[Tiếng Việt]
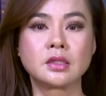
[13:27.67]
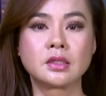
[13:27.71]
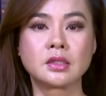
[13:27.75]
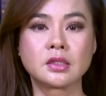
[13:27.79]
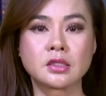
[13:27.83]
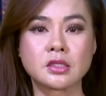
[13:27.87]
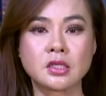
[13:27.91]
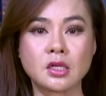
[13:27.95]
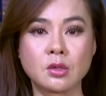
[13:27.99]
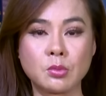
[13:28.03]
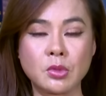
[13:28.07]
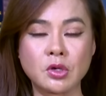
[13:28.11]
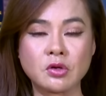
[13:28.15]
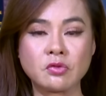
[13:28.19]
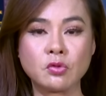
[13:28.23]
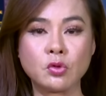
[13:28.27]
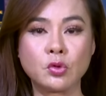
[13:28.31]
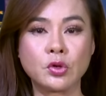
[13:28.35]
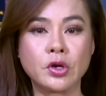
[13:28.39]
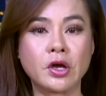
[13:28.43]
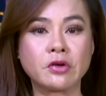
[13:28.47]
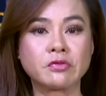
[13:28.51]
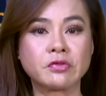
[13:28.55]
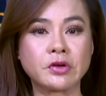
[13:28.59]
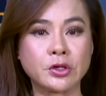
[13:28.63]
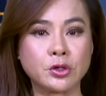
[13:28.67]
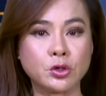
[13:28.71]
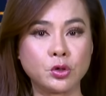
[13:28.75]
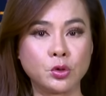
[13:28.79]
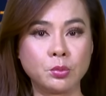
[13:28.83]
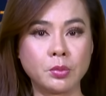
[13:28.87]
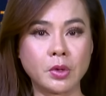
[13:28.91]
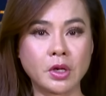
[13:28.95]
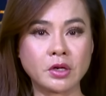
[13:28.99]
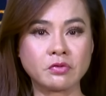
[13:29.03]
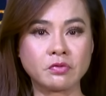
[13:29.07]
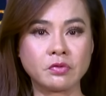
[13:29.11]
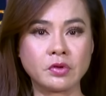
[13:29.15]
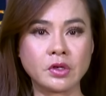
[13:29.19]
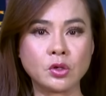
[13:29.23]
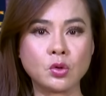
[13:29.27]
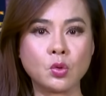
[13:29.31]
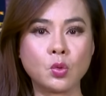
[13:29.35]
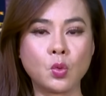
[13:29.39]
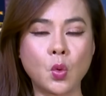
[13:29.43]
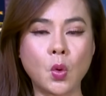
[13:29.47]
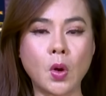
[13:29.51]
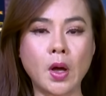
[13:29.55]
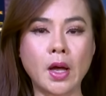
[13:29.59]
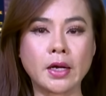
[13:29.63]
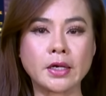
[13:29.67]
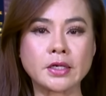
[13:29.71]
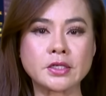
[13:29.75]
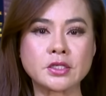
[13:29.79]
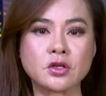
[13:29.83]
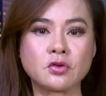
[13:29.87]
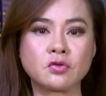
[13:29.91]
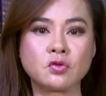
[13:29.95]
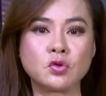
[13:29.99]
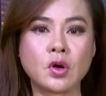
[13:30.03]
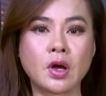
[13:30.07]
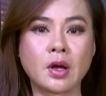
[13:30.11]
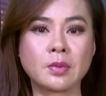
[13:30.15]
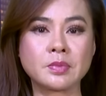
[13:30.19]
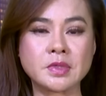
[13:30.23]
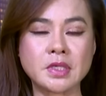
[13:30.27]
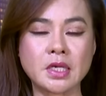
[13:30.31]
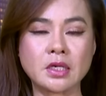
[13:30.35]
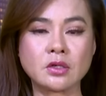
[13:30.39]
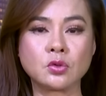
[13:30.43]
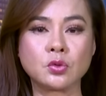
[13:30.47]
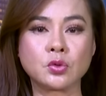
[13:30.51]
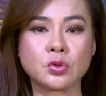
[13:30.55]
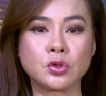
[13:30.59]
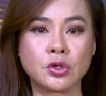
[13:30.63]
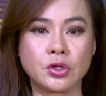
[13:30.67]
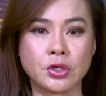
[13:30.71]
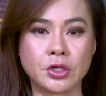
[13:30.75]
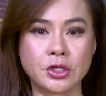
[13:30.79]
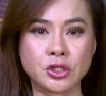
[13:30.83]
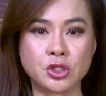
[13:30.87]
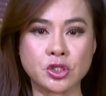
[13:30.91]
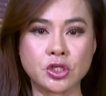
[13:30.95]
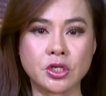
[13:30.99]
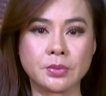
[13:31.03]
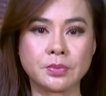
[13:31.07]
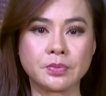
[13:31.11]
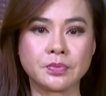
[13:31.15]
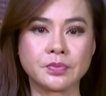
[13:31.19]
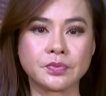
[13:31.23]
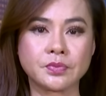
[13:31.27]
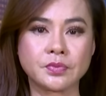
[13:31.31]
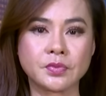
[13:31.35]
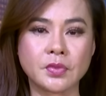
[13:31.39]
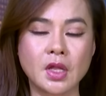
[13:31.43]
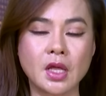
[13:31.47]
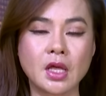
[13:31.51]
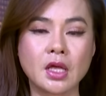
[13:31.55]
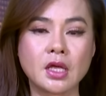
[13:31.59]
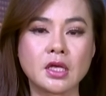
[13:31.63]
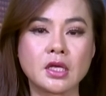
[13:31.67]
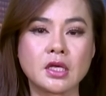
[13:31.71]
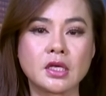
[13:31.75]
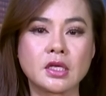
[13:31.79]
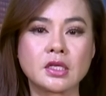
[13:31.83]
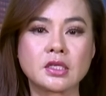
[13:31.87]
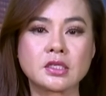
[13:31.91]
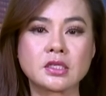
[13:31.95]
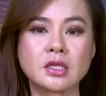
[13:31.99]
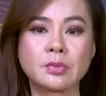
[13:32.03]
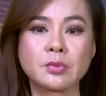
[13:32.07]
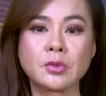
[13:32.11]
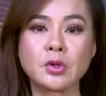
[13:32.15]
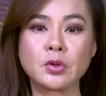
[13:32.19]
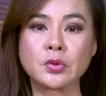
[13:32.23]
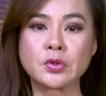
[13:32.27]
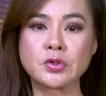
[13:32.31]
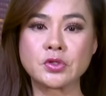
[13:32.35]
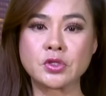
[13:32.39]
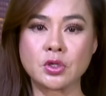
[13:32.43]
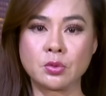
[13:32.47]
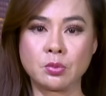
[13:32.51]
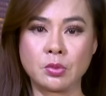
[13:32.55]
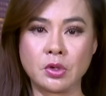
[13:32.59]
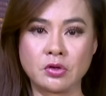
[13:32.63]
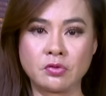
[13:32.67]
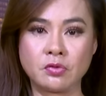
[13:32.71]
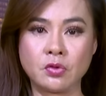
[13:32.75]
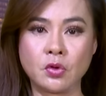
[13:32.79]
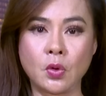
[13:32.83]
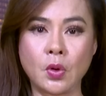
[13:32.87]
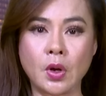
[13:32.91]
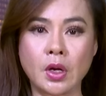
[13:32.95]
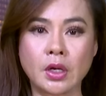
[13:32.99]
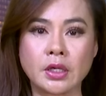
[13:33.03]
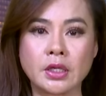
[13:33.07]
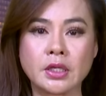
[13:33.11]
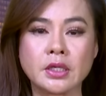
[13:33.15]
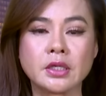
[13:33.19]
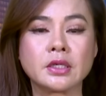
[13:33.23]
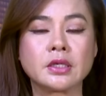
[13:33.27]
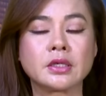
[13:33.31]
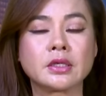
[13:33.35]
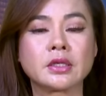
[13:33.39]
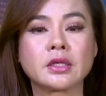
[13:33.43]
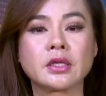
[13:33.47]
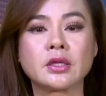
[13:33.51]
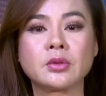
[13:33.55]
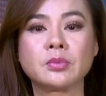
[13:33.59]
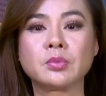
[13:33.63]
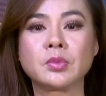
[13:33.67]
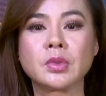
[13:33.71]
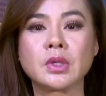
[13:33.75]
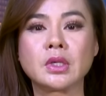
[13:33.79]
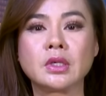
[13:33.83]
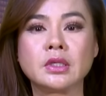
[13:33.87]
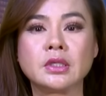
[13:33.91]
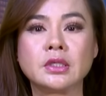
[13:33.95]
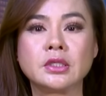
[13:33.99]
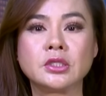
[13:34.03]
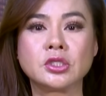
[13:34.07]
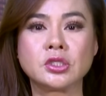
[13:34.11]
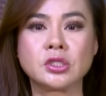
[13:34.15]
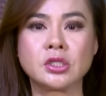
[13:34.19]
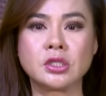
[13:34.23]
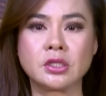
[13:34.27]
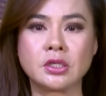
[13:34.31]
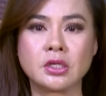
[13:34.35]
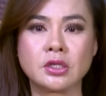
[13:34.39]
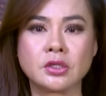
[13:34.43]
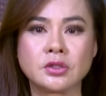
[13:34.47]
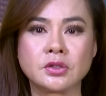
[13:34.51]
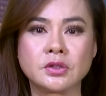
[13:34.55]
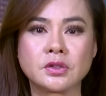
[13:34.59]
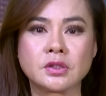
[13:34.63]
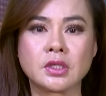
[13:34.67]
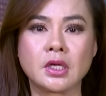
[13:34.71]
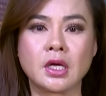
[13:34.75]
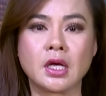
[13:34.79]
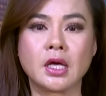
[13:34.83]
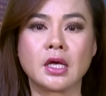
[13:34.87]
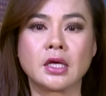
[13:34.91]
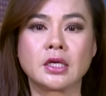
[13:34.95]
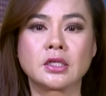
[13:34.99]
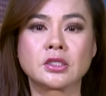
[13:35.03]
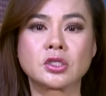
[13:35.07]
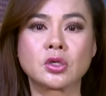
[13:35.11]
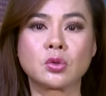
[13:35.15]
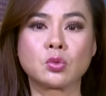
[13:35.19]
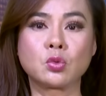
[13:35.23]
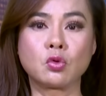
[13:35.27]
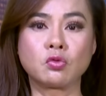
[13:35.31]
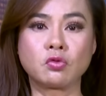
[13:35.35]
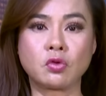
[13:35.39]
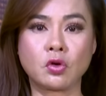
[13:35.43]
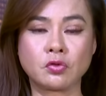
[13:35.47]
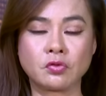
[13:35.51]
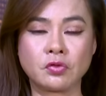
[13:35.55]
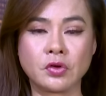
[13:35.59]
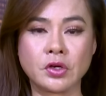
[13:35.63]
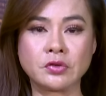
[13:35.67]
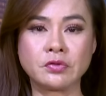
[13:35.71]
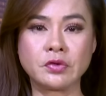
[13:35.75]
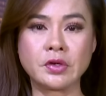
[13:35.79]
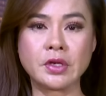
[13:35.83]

Sở mật vụ đang phải đối mặt với khủng hoảng sau vụ ám sát hụt Donald Trump. Giám đốc của Sở Mật vụ Hoa Kỳ Kimberly Cheaters trong cuộc phỏng vấn